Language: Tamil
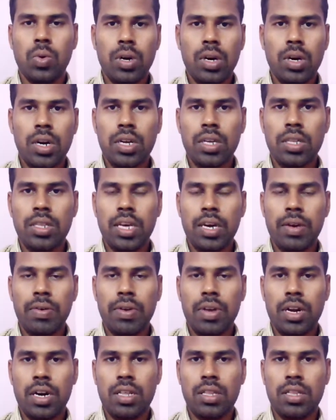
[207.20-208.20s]
உங்களுக்கு
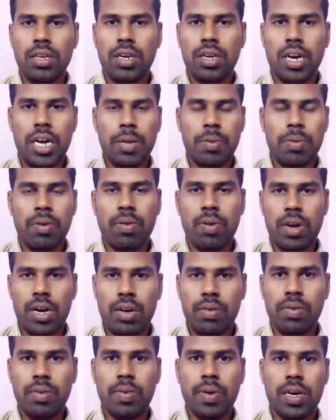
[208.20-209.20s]
தேவையானது கண்டிப்பாக
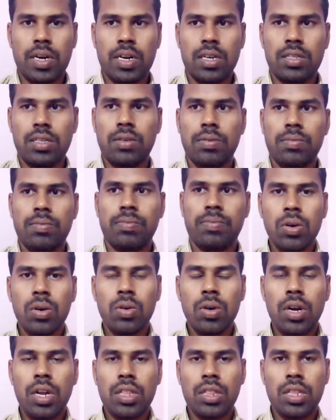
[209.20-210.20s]
வரவே வராது
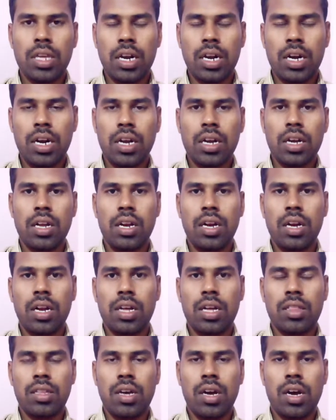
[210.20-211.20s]
இதுக்குள்ளே அந்த எண்ணங்கள்
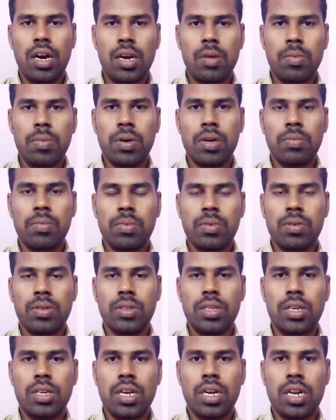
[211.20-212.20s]
அந்த ஆழ்மனம்
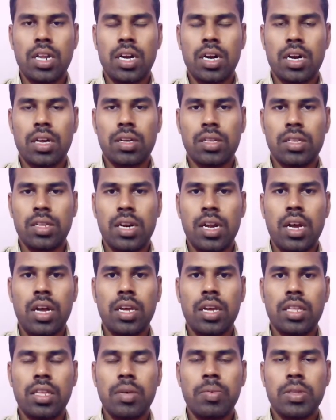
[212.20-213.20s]
வந்து என்ன நடக்குதுன்னா
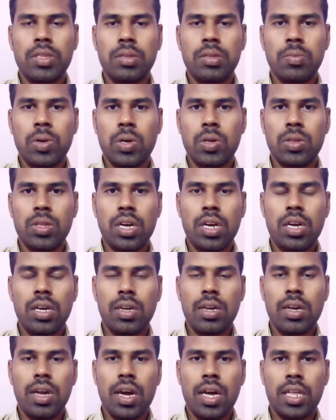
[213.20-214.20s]
இதை பற்றி மட்டும்தான்
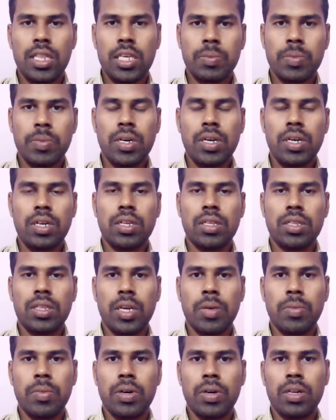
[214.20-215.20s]
அதிகமாக
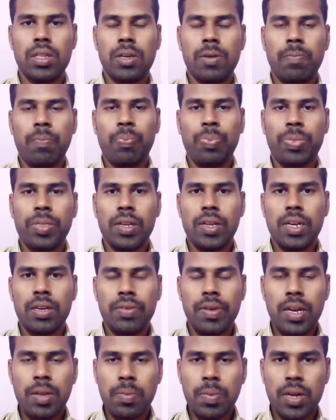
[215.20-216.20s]
திங்க் பண்ணுது
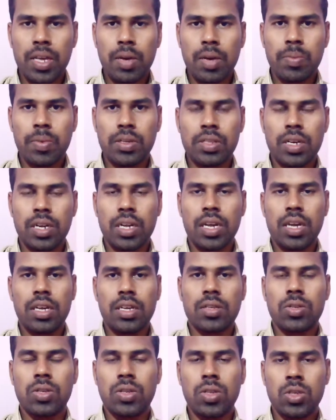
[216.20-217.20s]
நீ வெளிப்படையாக பேசுகிறீங்க
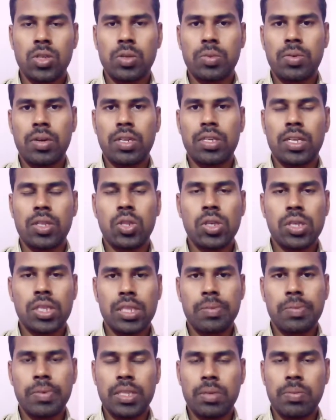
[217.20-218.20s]
சந்தோஷமாக
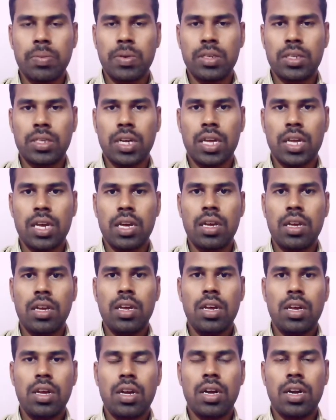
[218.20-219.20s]
சந்தோஷத்தை பற்றி பேசுகிறீங்க
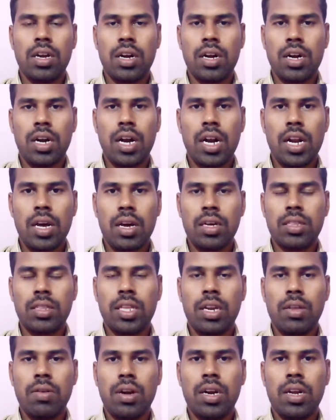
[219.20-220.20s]
நல்லா
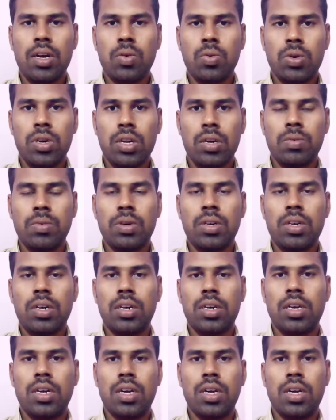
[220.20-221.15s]
தெளிவான உணர்வு